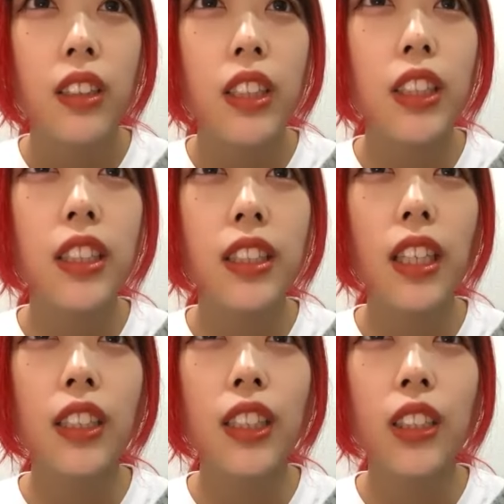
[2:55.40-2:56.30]

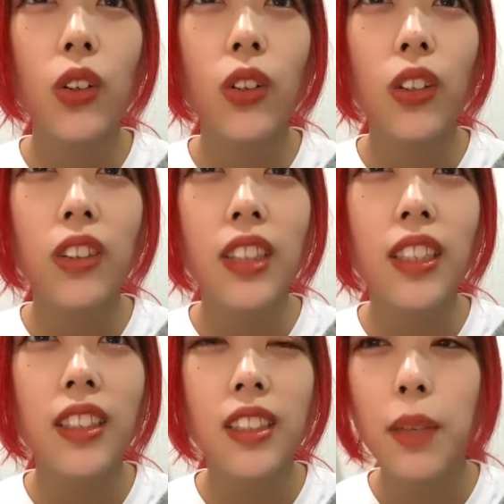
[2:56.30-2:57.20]

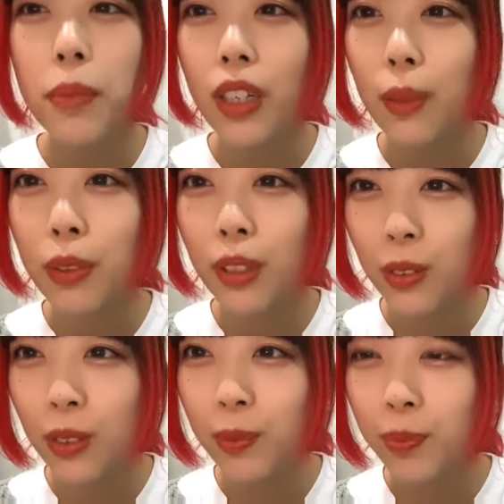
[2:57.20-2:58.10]
1234567って全部ライブな
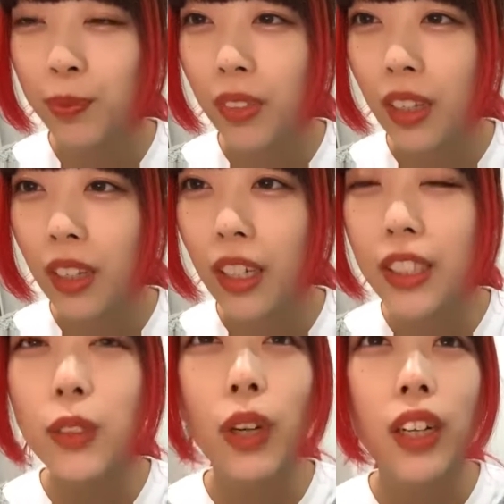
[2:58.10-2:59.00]
の
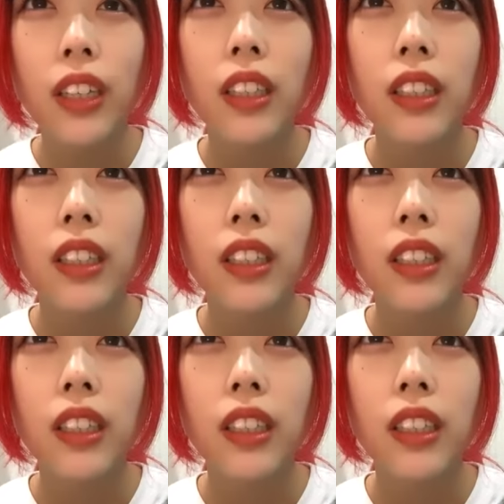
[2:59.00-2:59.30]
8は